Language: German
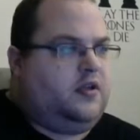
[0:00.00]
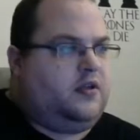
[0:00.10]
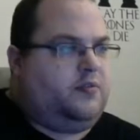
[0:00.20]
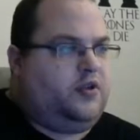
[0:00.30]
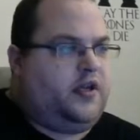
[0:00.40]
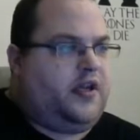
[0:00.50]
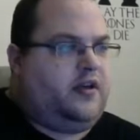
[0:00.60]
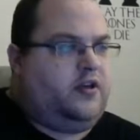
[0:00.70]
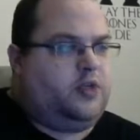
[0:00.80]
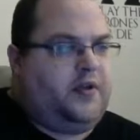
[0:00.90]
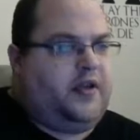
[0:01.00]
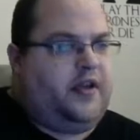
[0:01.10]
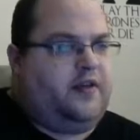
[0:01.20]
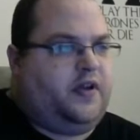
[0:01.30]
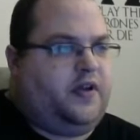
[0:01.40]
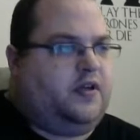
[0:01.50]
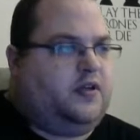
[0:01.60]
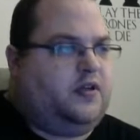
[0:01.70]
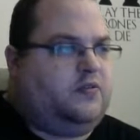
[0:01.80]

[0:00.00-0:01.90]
Ich möchte ja gerne den Springer entwickeln.